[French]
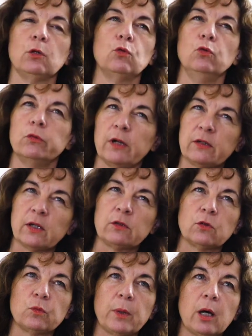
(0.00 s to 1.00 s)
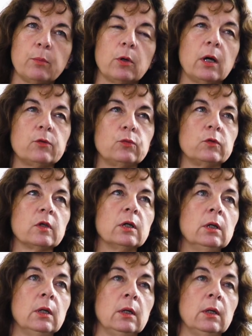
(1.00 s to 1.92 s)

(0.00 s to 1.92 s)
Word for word: a de nouvelles attentes par rapport à tout ça.